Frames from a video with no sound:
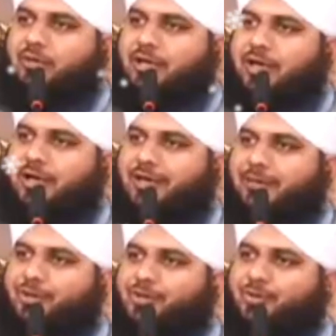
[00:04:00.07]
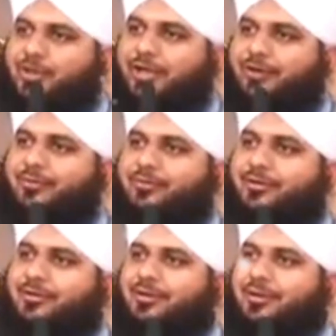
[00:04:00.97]
हूँ अल्लाह का नबी छोड़ आया हूँ
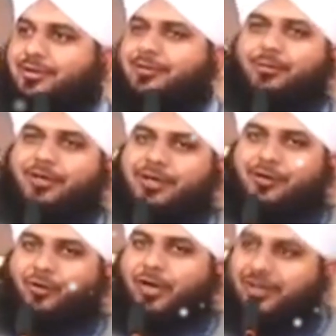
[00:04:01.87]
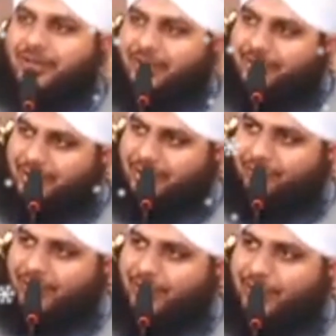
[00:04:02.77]
मेरा को घर खाली है
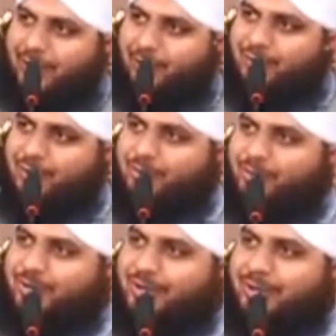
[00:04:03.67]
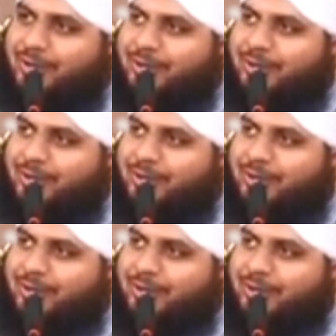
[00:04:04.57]
वहाँ अल्लाह का जिक्र होता है